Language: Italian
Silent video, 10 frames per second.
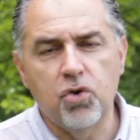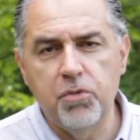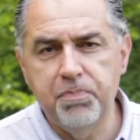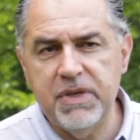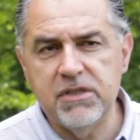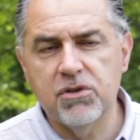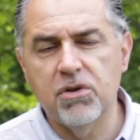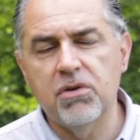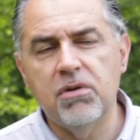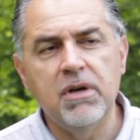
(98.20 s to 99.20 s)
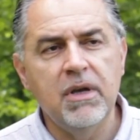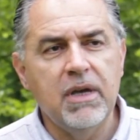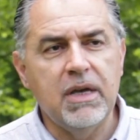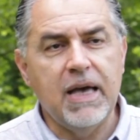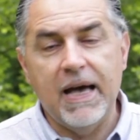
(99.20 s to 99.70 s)
colpiscono,
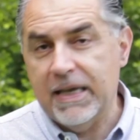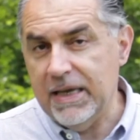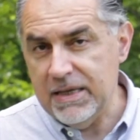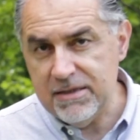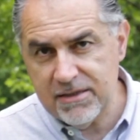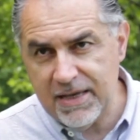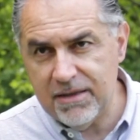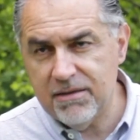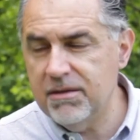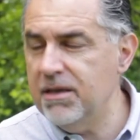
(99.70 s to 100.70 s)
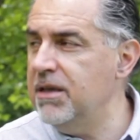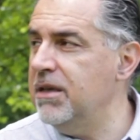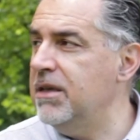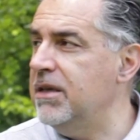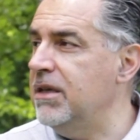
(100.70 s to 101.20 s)
eh, anche
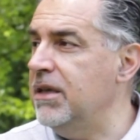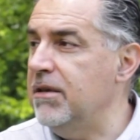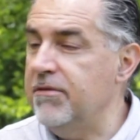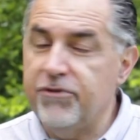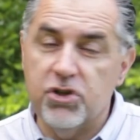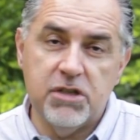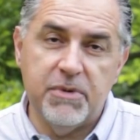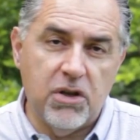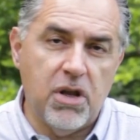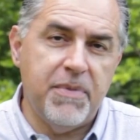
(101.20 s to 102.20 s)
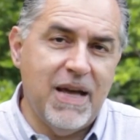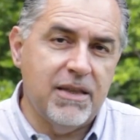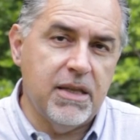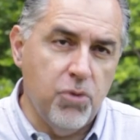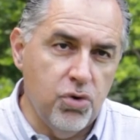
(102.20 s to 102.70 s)
insetti, forse perché è una
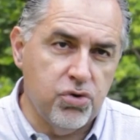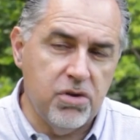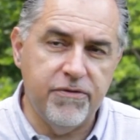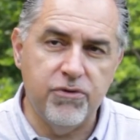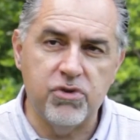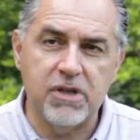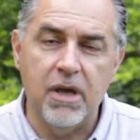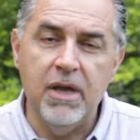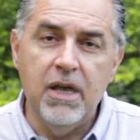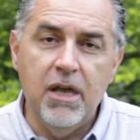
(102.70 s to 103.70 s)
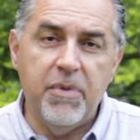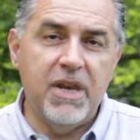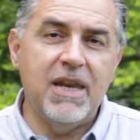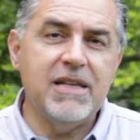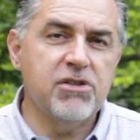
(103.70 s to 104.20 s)
pianta molto diffusa.
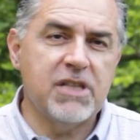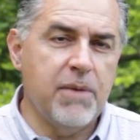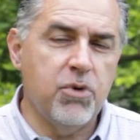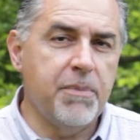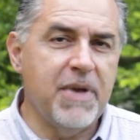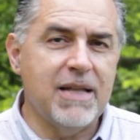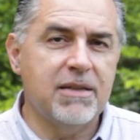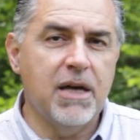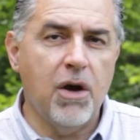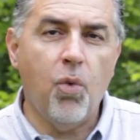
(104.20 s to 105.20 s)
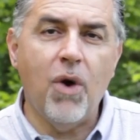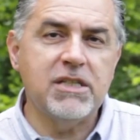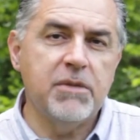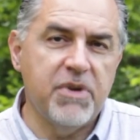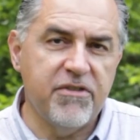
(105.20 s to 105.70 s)
Per il resto sarebbe una pianta
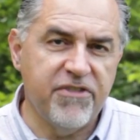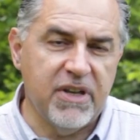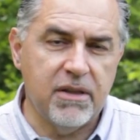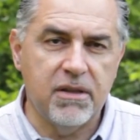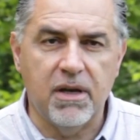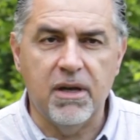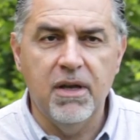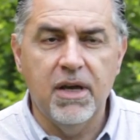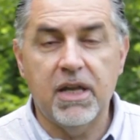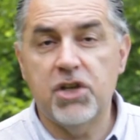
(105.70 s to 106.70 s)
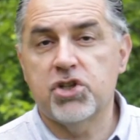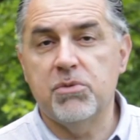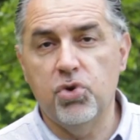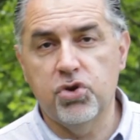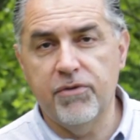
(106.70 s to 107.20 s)
quasi perfetta, cresce
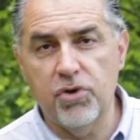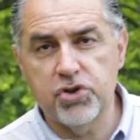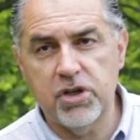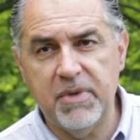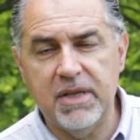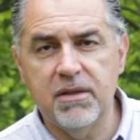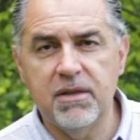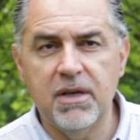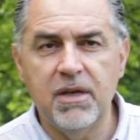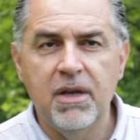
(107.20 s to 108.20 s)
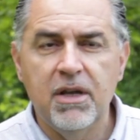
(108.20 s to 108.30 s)
molto velocemente,